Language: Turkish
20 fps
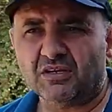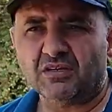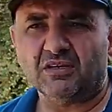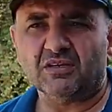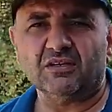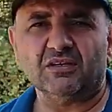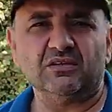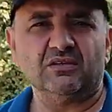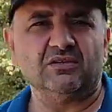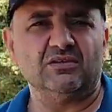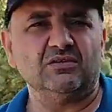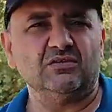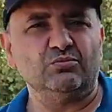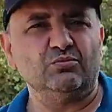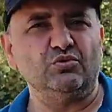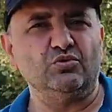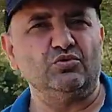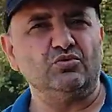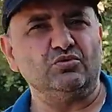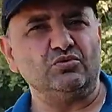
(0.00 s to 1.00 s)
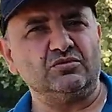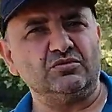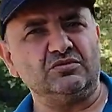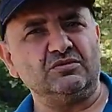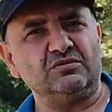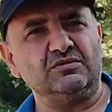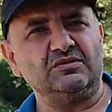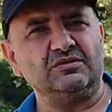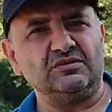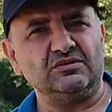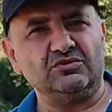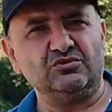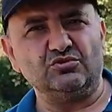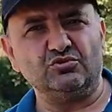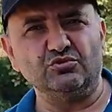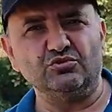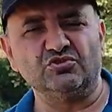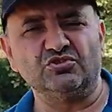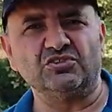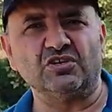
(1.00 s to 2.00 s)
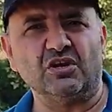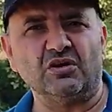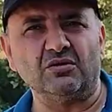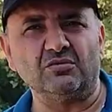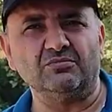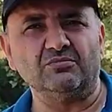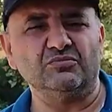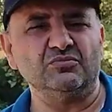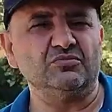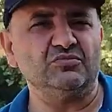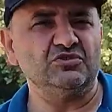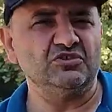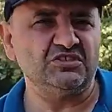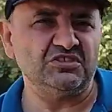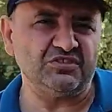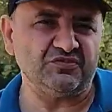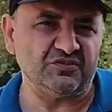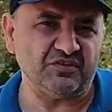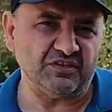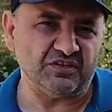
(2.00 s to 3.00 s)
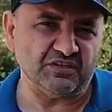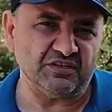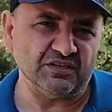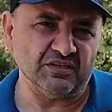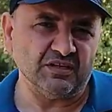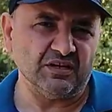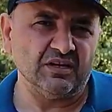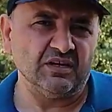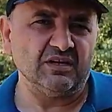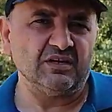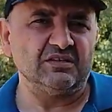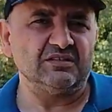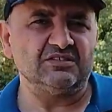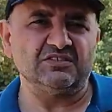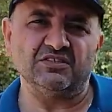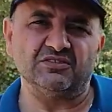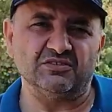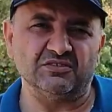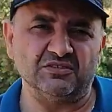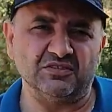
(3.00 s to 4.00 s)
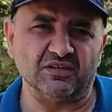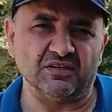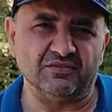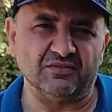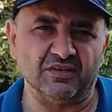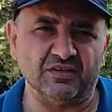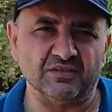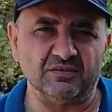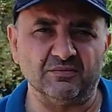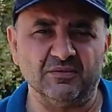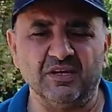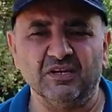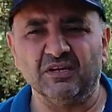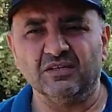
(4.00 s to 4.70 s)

E, bu e, süt sağım çiftliği satılık efendim.